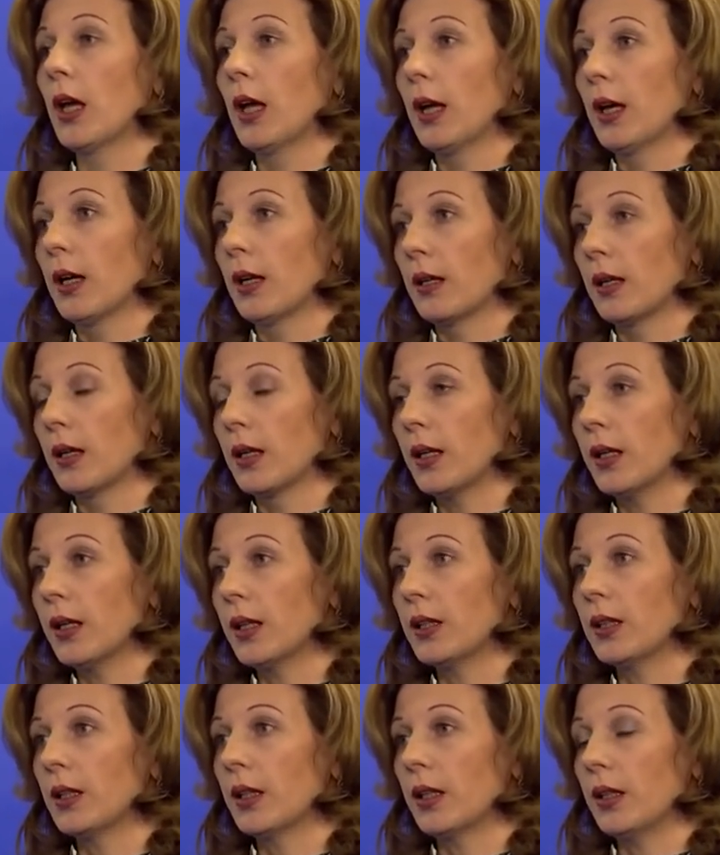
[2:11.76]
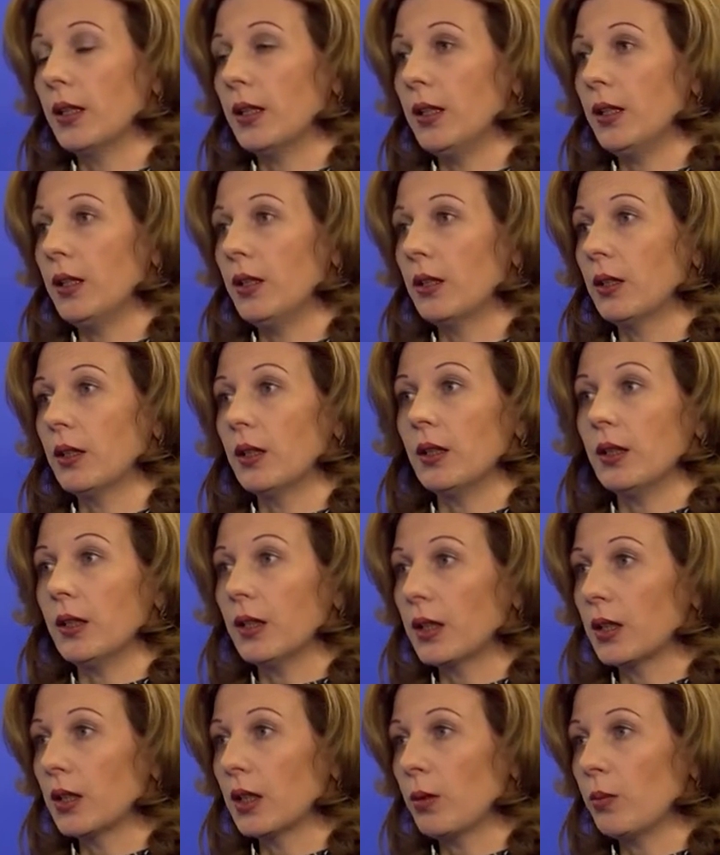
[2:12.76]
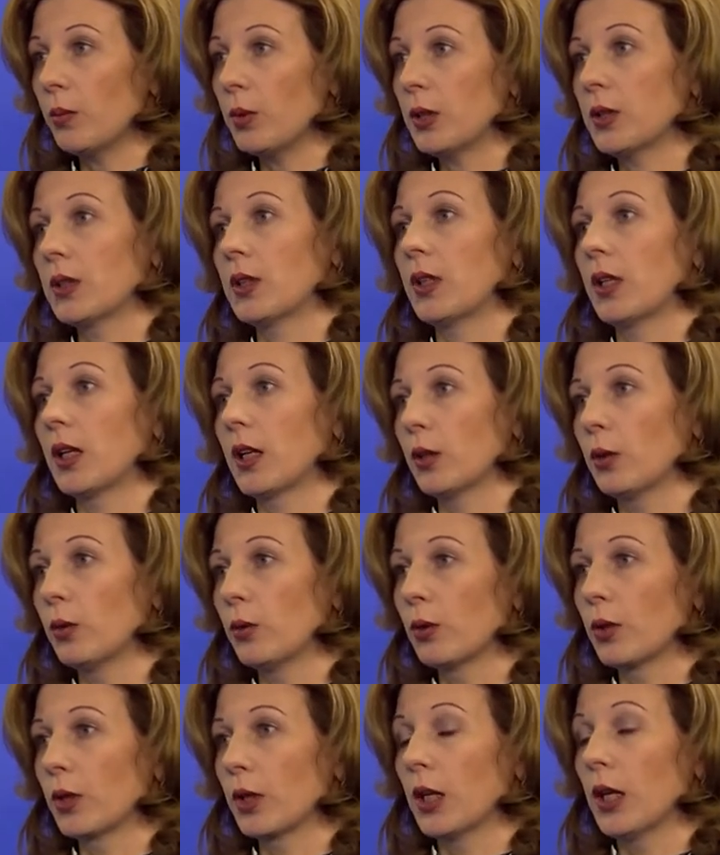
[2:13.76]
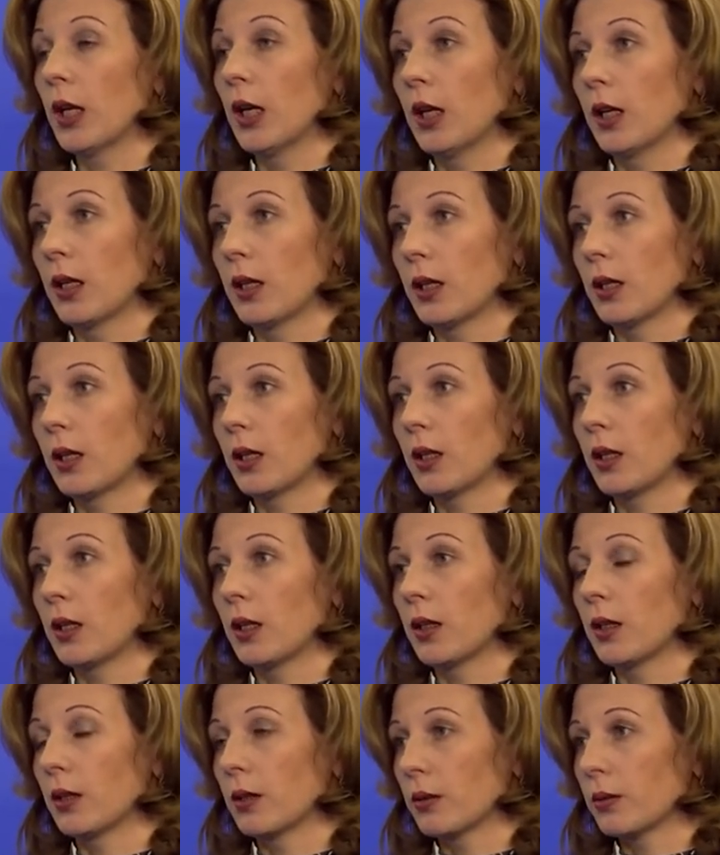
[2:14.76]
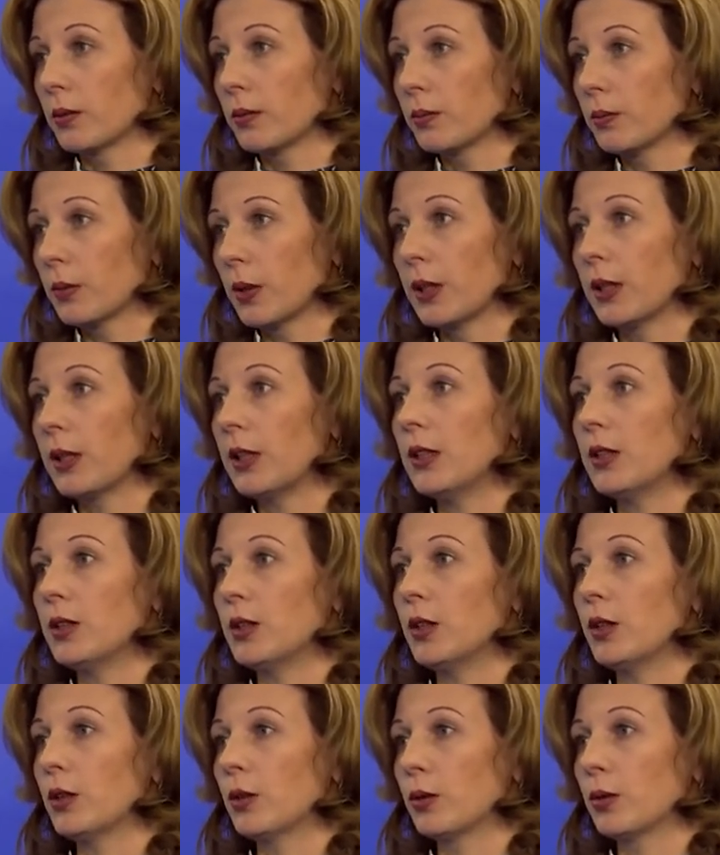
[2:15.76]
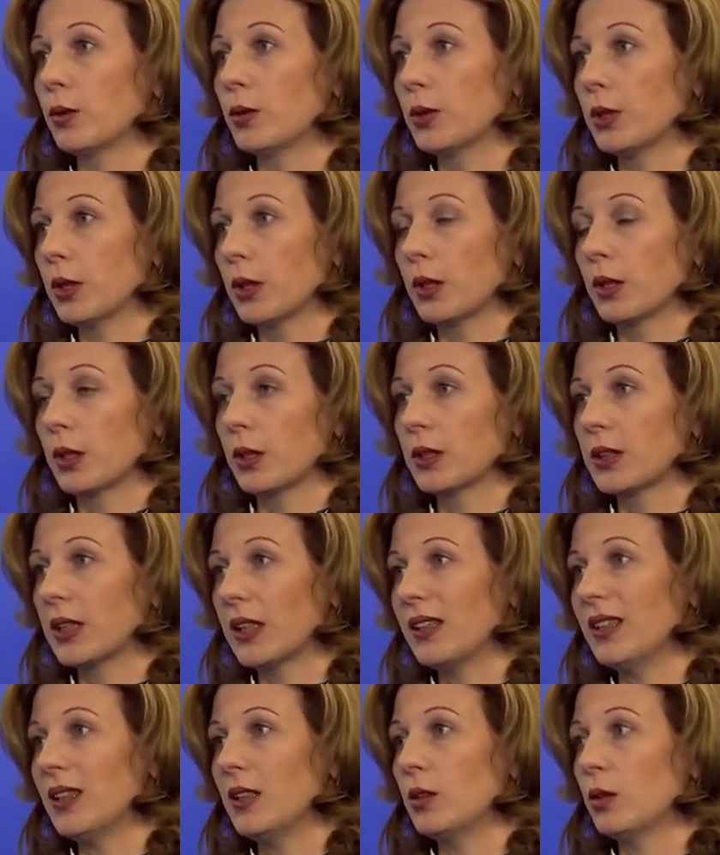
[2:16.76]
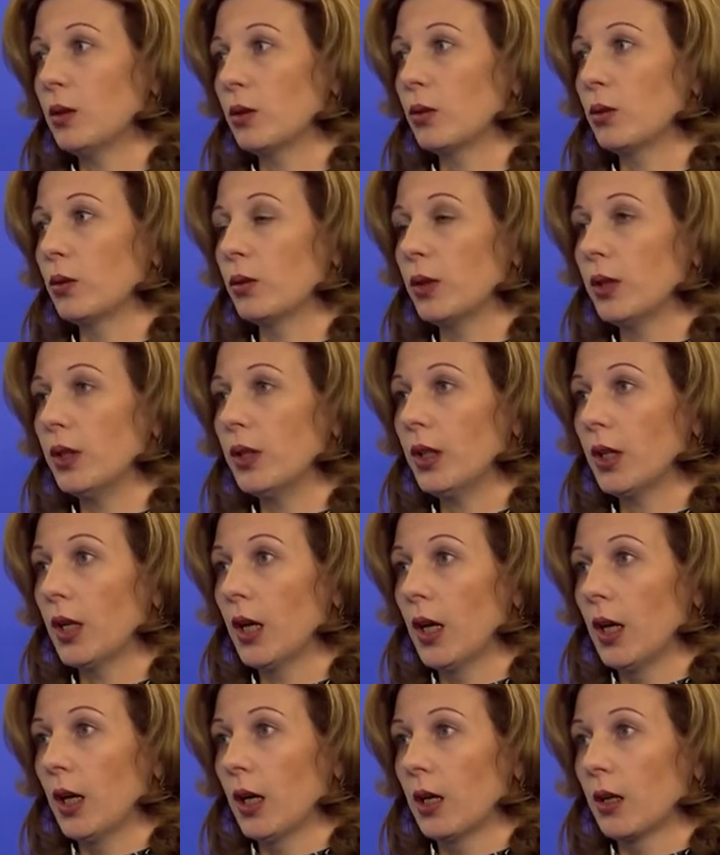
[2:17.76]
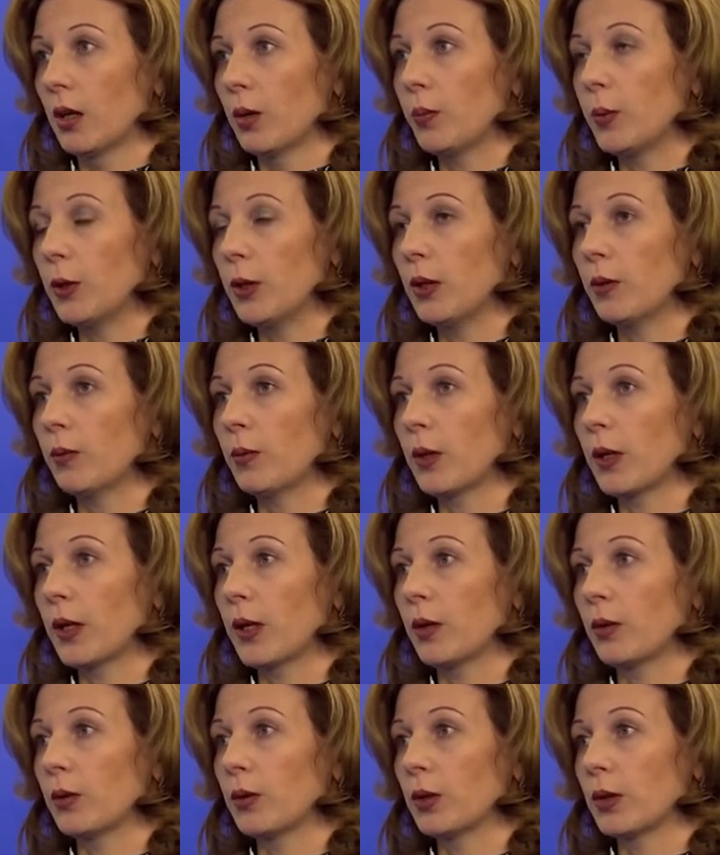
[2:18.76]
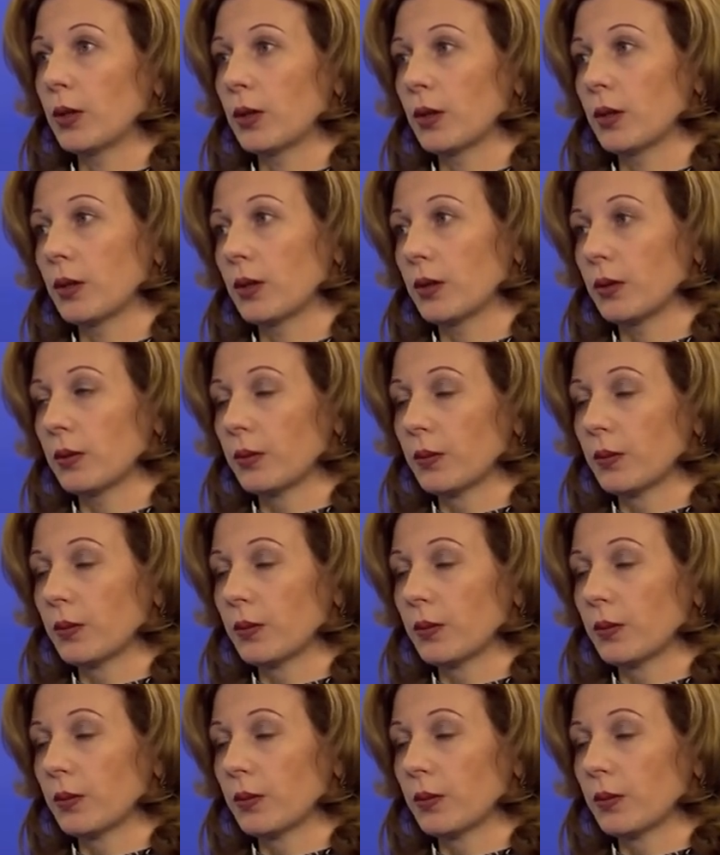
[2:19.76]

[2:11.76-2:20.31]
Э, это и экономисты, которые э, анализируют э, статистику и э, принимают э,